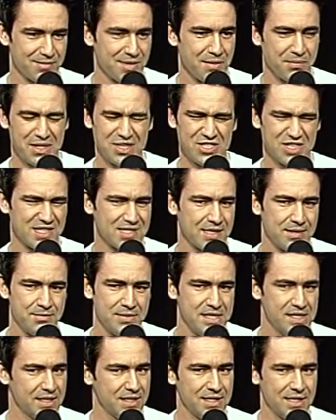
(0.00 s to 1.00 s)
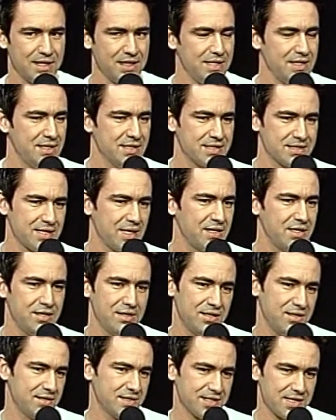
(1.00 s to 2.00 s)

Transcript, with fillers: Minha mãe já sabia que ali saía,